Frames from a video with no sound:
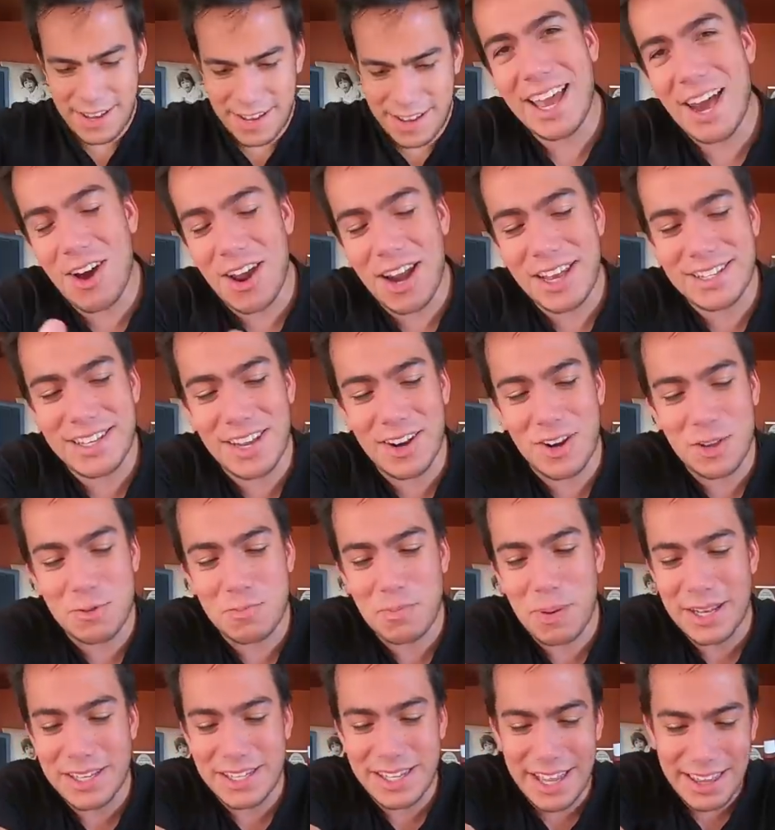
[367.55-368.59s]
Y ahora se nos
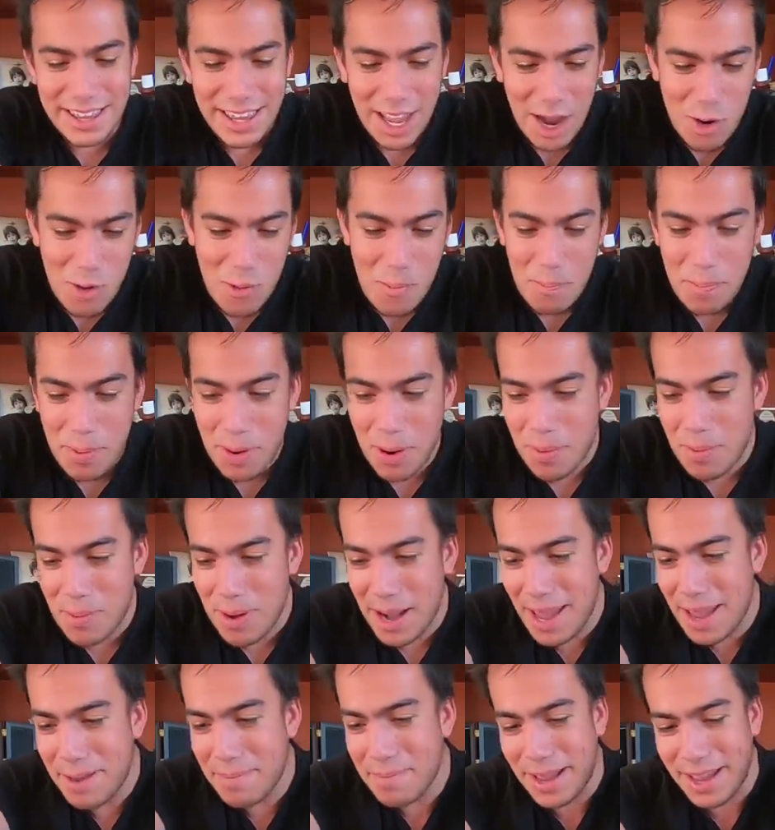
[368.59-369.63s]
presenta un
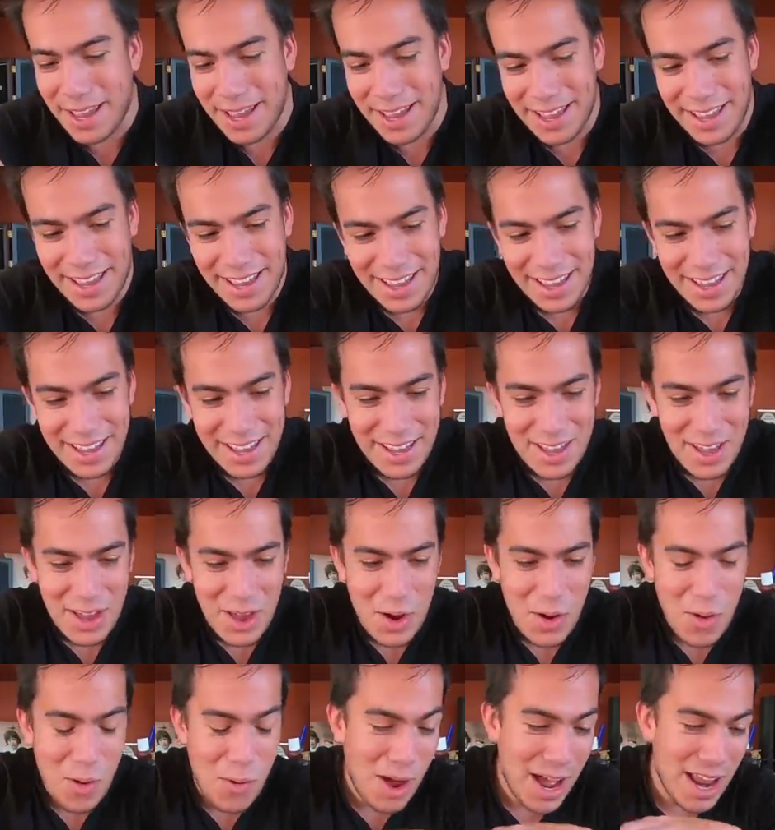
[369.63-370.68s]
problema.
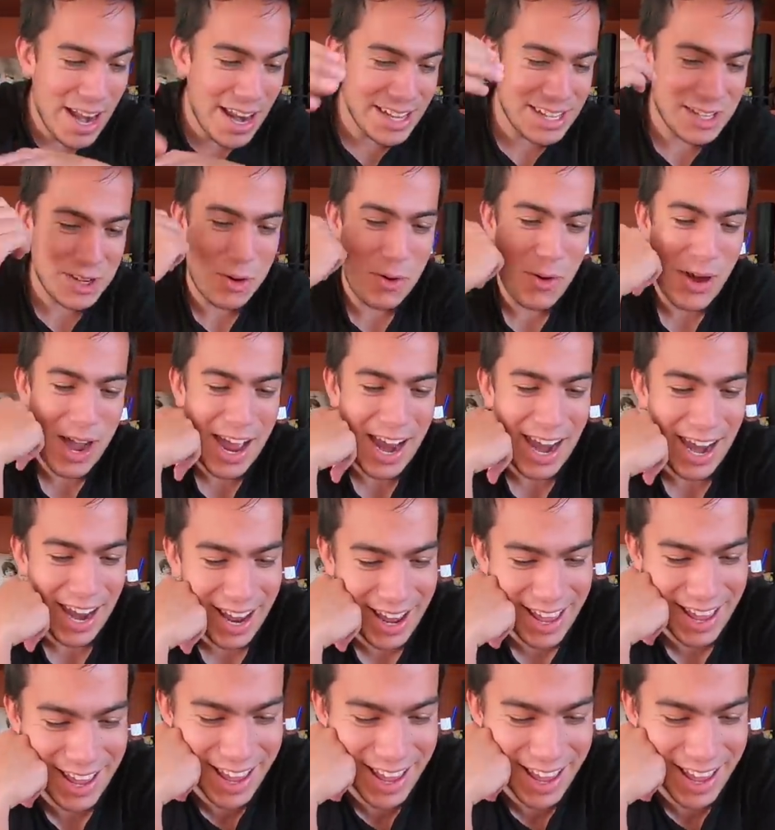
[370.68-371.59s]
¿Cuál es cuál?